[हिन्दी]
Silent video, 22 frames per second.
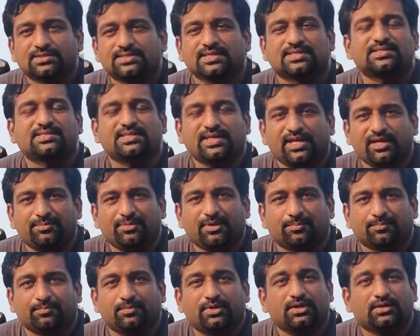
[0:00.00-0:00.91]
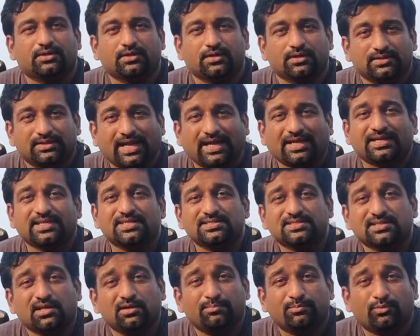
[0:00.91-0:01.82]
60 एम एम बट दैट
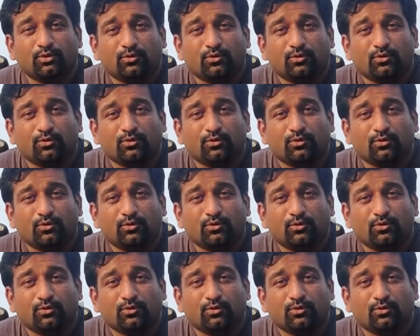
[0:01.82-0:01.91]
इज़ अ